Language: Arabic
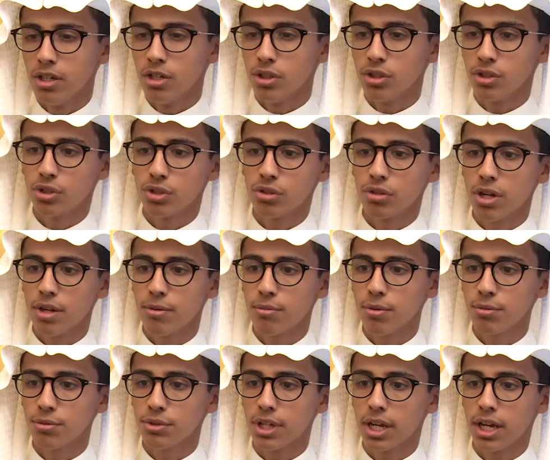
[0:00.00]
السؤال
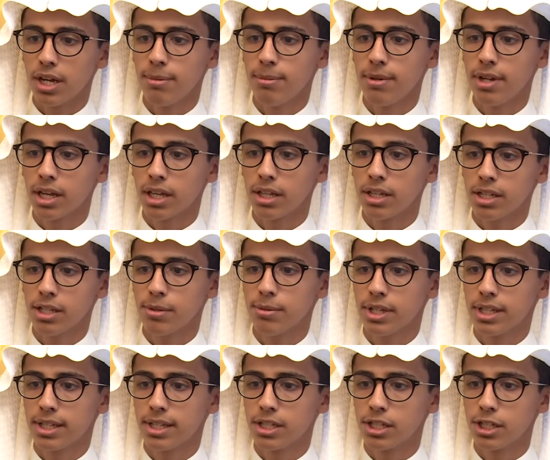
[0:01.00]
مو بصعب لكن يعتمد
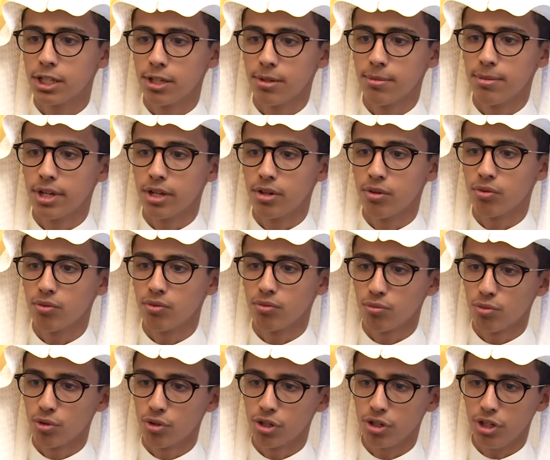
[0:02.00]
على التدريب لانه
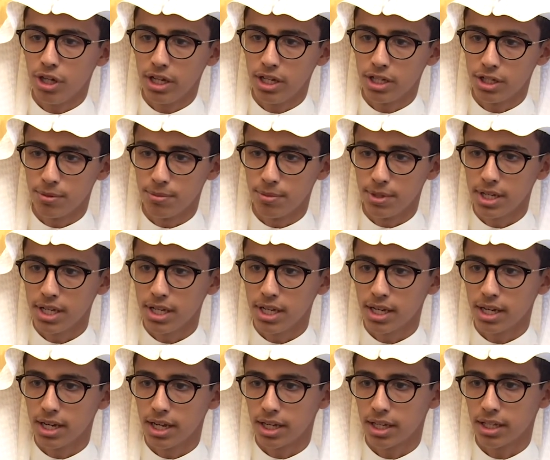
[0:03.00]
ممكن يحل جبريا
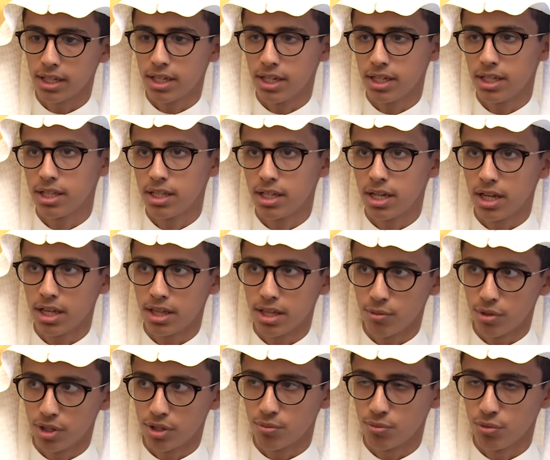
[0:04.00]
لكن راح تتاخذ
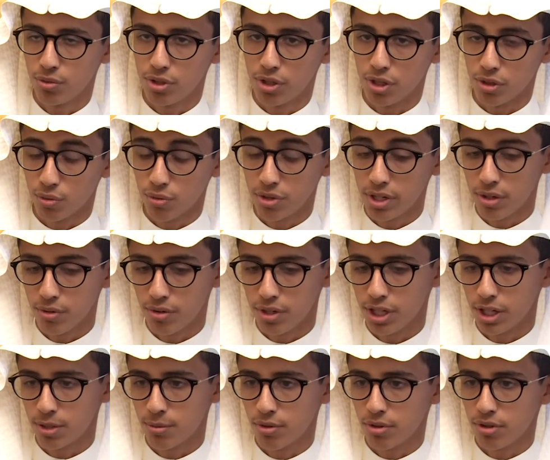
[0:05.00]
وقت مده طويله
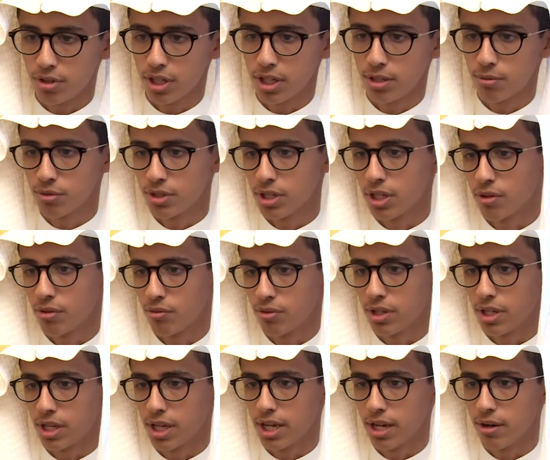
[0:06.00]
وعندك بالقدرات مجرد
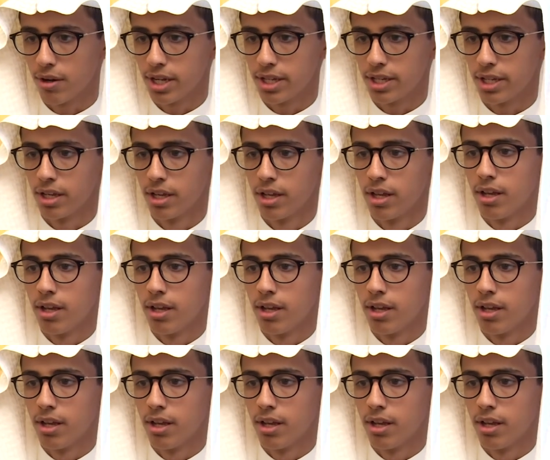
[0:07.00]
دقيقه واحده